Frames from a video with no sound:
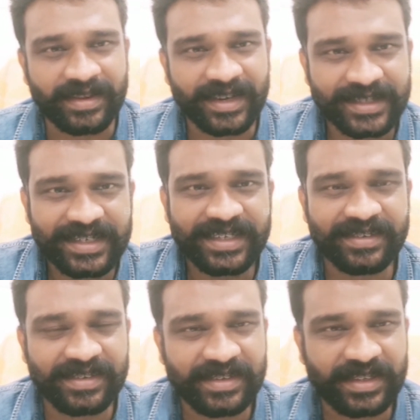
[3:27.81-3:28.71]
ரஜினி
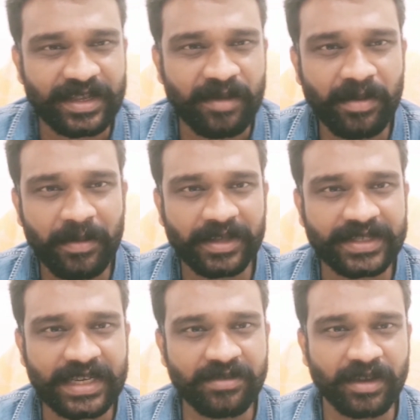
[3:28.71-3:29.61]
அந்த
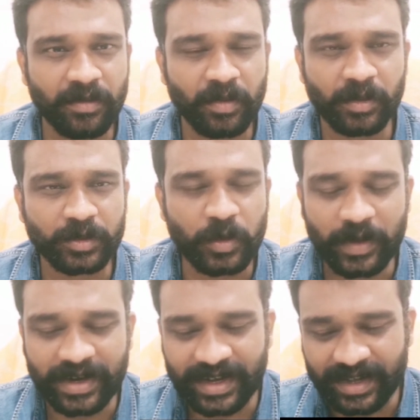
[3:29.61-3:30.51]
எம்பிபிஎஸ் சீட் வாங்க போகும்போது
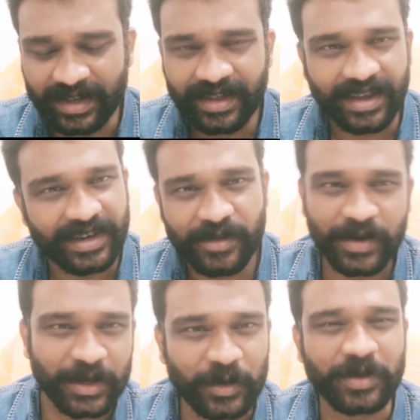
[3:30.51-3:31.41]
சொல்லுவார்ல அண்ணே
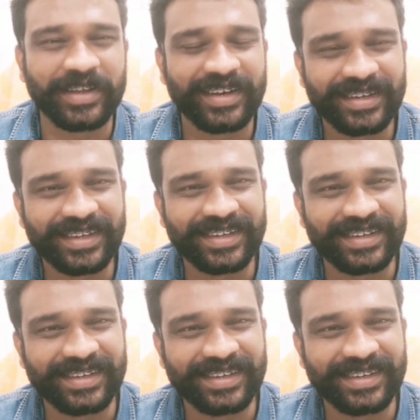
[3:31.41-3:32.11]
வணக்கம் எனக்கு